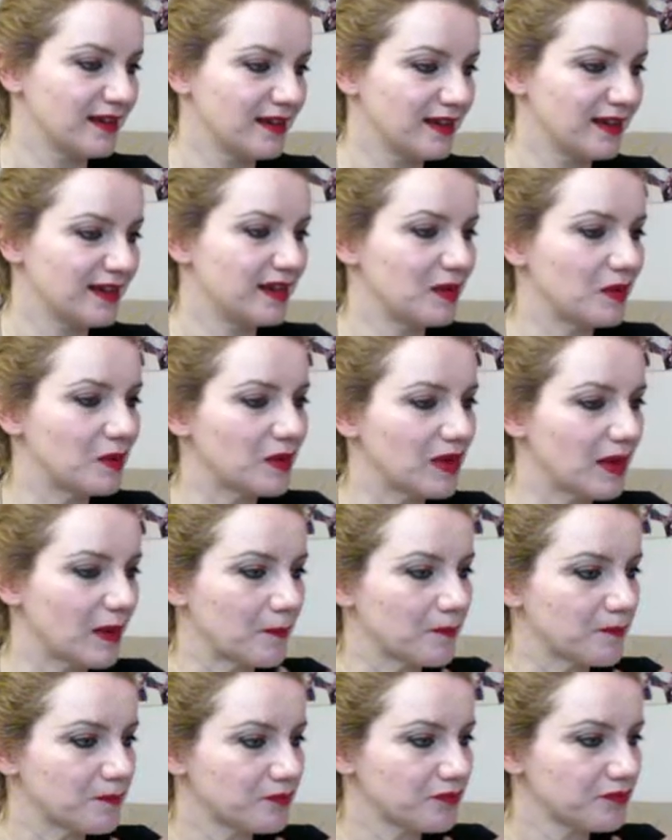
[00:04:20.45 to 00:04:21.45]
Allora,
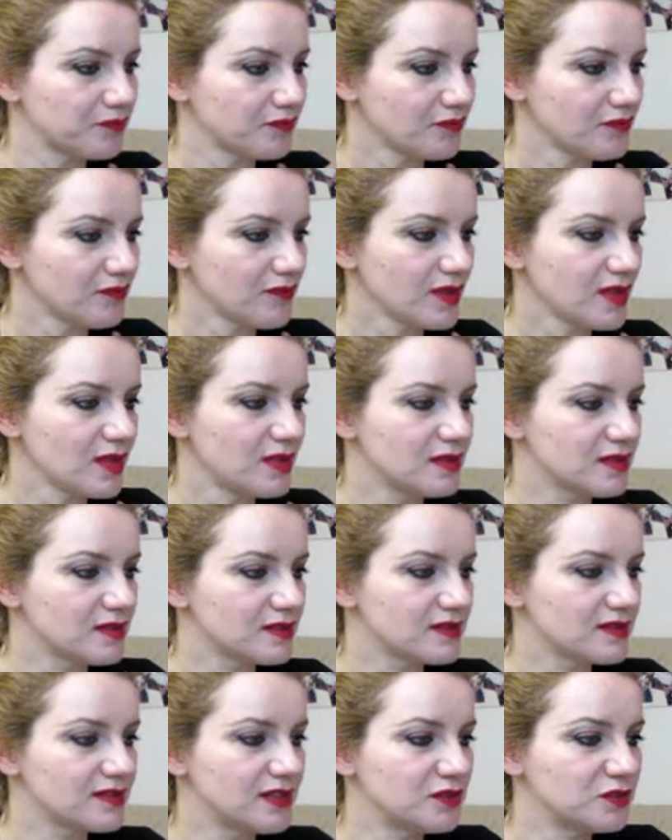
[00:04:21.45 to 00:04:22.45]

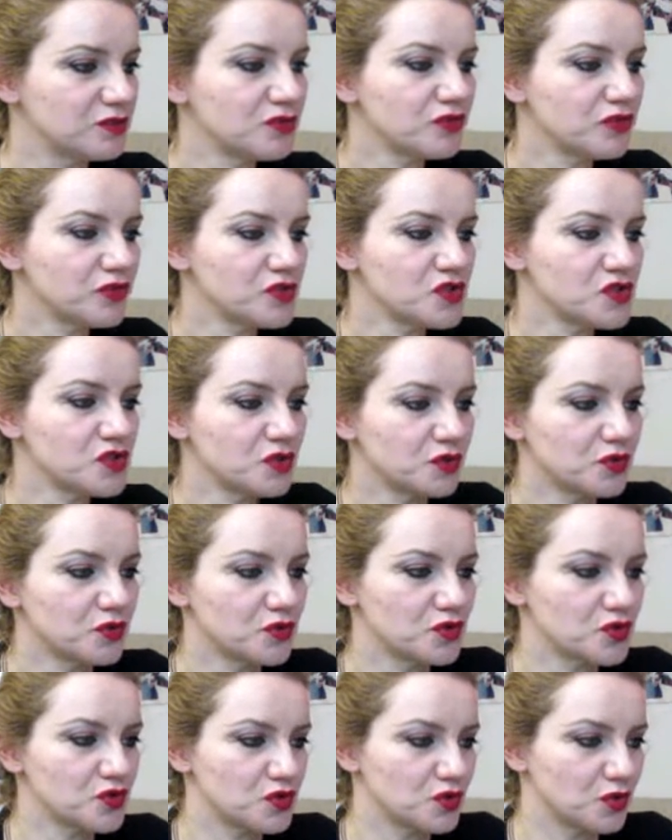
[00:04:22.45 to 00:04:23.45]
se tu fossi
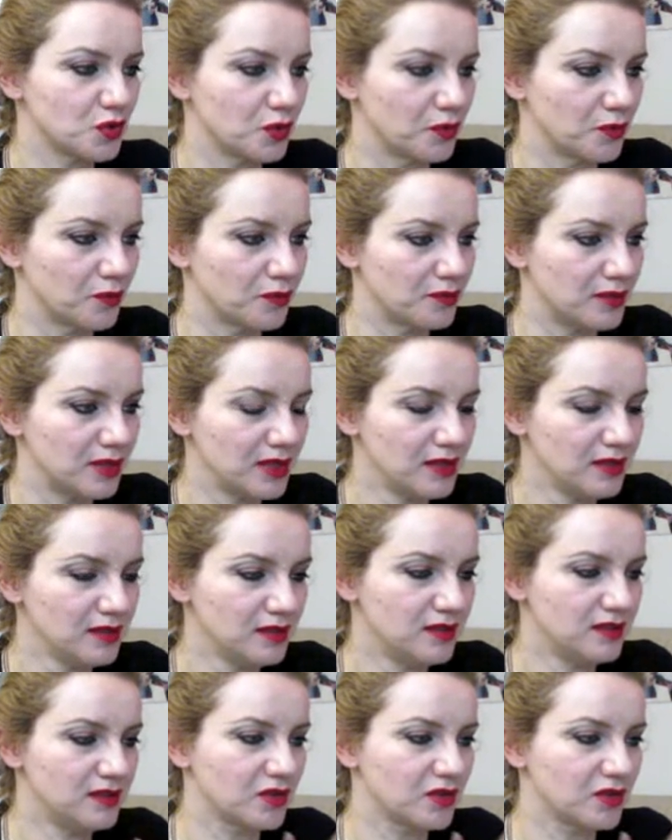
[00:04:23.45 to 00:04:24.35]
uno zombie,